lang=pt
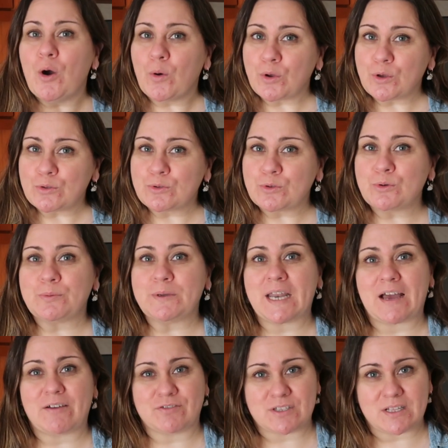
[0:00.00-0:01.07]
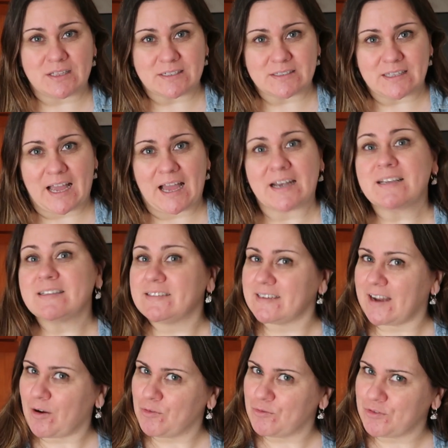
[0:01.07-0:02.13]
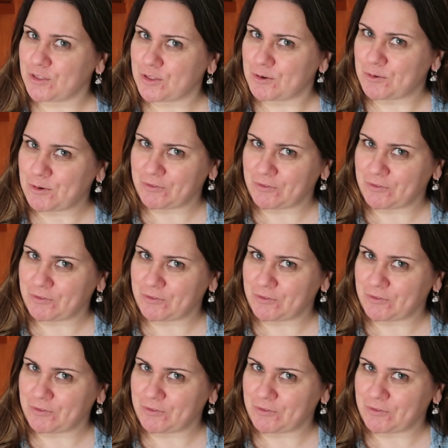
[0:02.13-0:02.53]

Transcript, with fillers: o YouTube irá vos alertar que terá um vídeo